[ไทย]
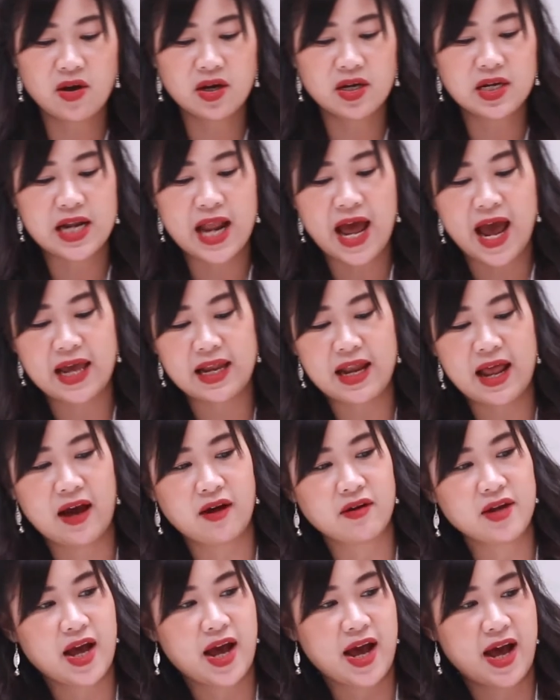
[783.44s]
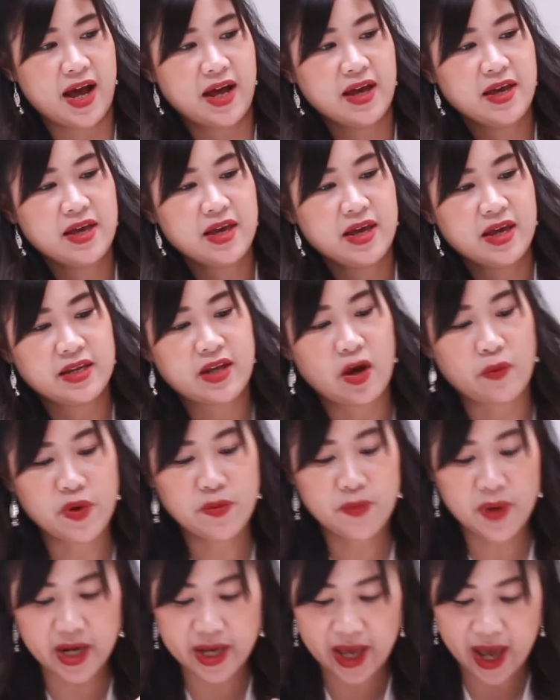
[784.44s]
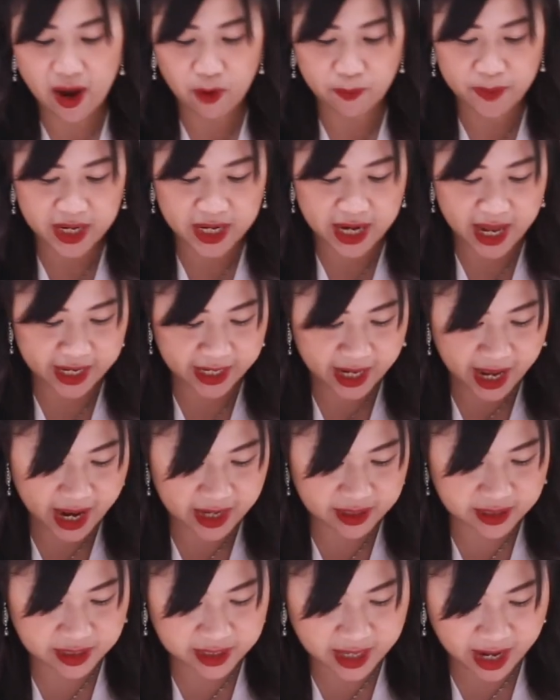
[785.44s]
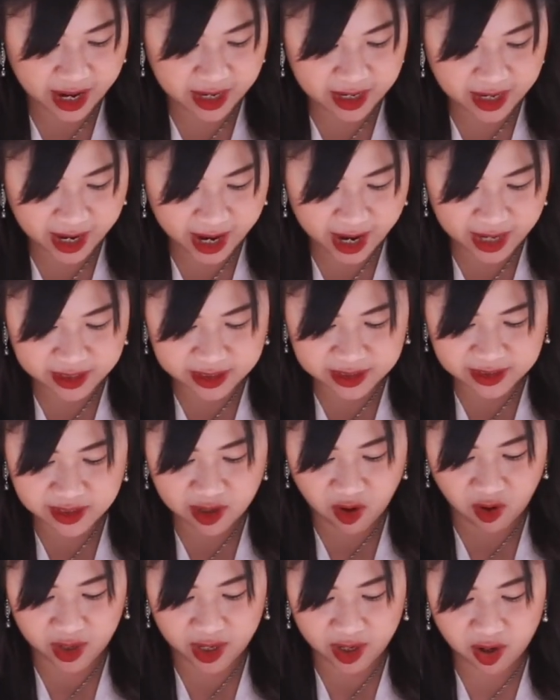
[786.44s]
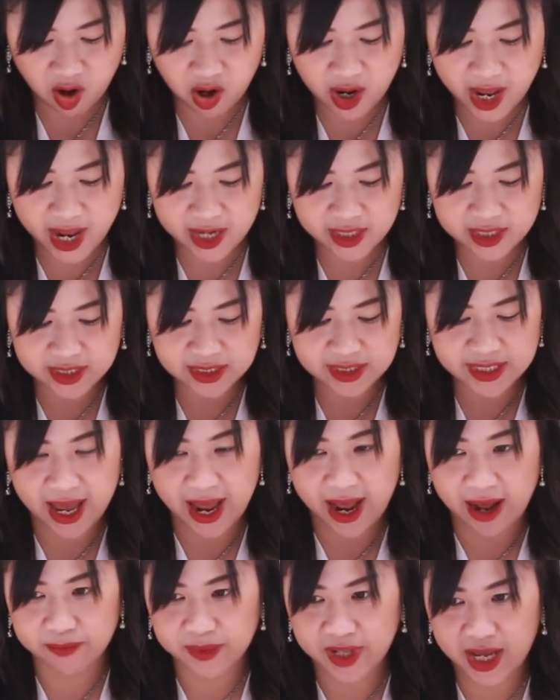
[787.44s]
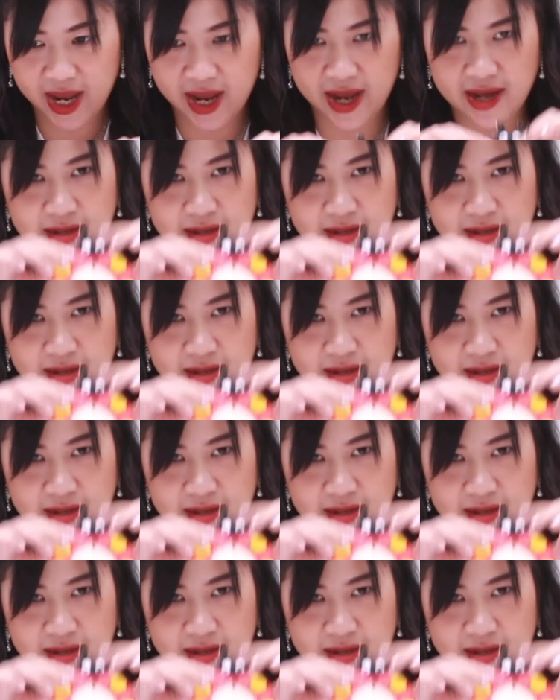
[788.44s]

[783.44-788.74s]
ก็คือลายแล้วนะคะ เดี๋ยวพี่เมย์เอาเป็นลายข้างนี้นะแล้วข้างนี้2แล้วก็ข้างนี้3นะคะ